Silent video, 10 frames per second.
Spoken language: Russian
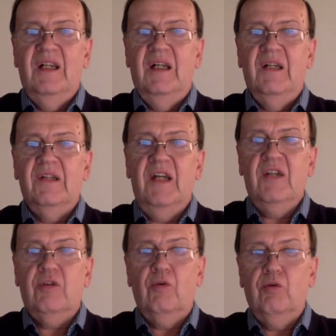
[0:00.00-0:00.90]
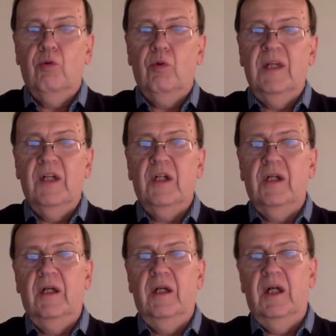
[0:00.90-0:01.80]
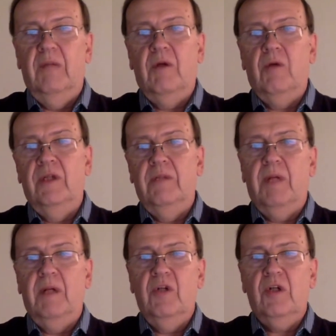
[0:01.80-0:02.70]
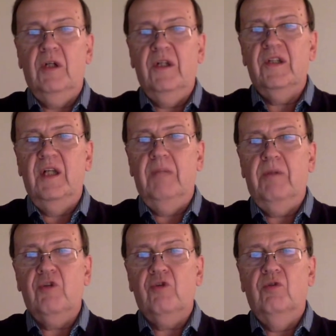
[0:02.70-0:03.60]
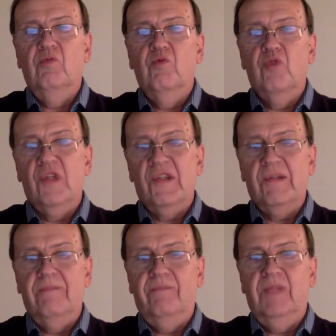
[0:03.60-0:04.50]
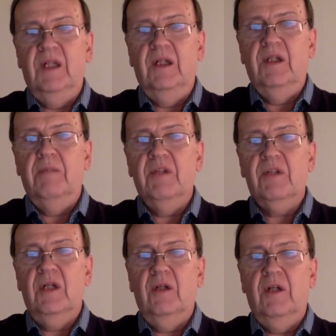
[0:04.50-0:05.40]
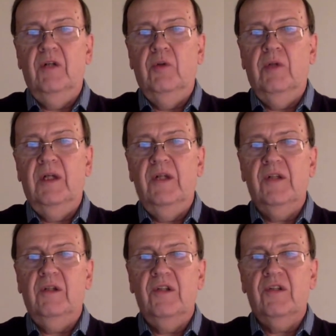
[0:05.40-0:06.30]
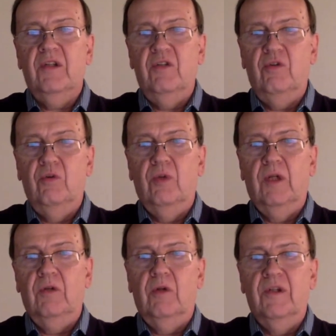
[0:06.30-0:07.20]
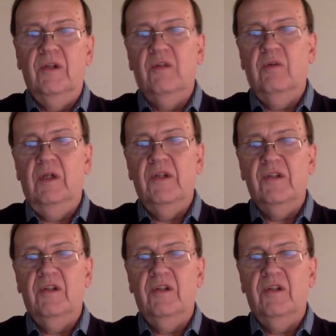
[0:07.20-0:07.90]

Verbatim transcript: зная структуру нашей оборонной промышленности, я пришел в ужас и написал для «Новой газеты» статью, которая называлась